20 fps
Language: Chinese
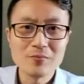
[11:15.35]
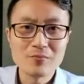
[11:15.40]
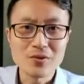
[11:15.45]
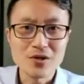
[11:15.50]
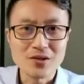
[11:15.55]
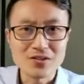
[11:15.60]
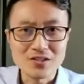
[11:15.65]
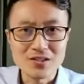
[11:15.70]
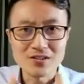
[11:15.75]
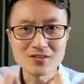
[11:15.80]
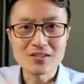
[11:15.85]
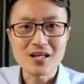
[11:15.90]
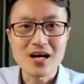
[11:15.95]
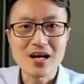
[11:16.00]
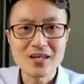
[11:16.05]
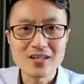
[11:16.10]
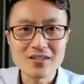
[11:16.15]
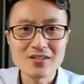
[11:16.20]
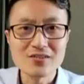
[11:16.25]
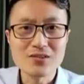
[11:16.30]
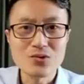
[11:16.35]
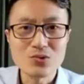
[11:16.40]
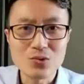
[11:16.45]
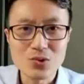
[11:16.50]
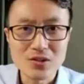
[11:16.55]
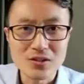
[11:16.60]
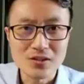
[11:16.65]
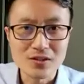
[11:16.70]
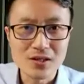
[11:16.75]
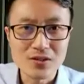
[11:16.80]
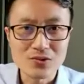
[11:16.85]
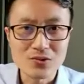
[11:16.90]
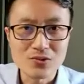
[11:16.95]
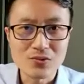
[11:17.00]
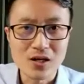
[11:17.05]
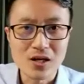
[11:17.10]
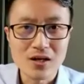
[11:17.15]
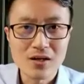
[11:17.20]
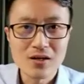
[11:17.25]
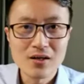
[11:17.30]
表情达意的这个过程当
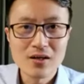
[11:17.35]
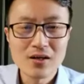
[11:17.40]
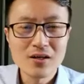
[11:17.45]
中啊。